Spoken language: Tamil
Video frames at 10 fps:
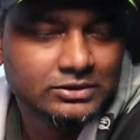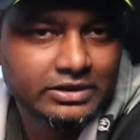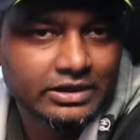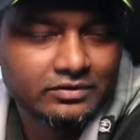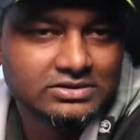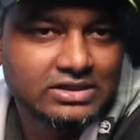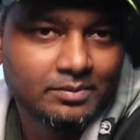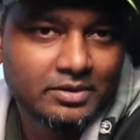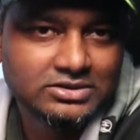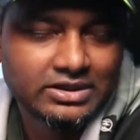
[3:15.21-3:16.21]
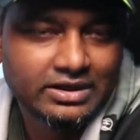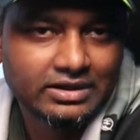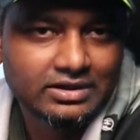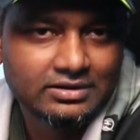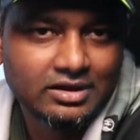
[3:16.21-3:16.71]
எனக்கு வந்து சாப்பாடு சரியாக
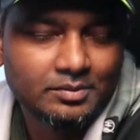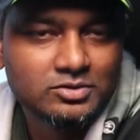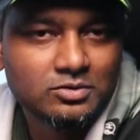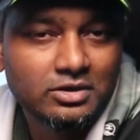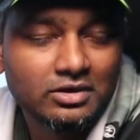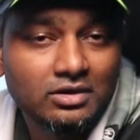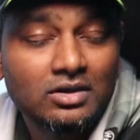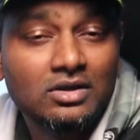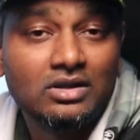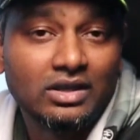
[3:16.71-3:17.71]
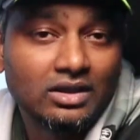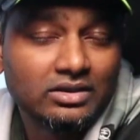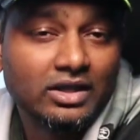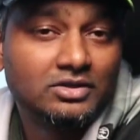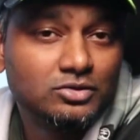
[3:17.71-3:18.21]
கிடைக்கிறது இல்லை அப்படின்னு சொல்லிட்டு நீங்கள்
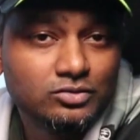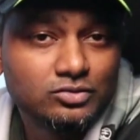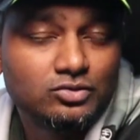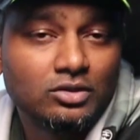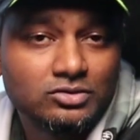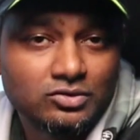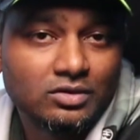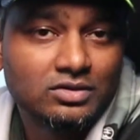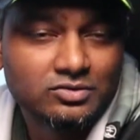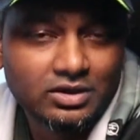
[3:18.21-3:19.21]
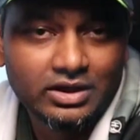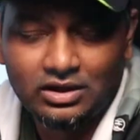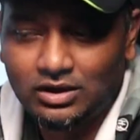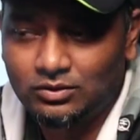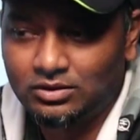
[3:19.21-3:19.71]
அதுக்கு எக்ஸ்கியூஸ் சொல்ல சொல்ல சொல்ல என்ன
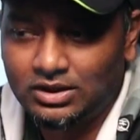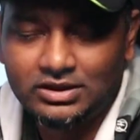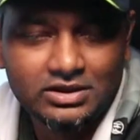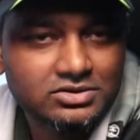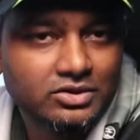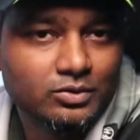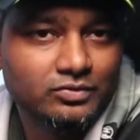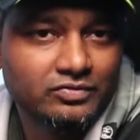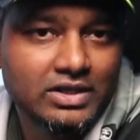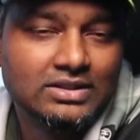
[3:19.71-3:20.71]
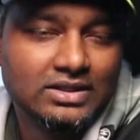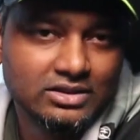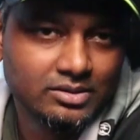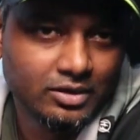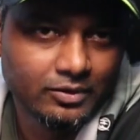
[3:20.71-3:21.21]
ஆகும்னா அந்த இன்செக்யூர்ட் ஃபீலிங் தான்
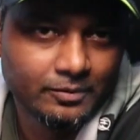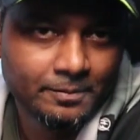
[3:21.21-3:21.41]
அதிகமாகும்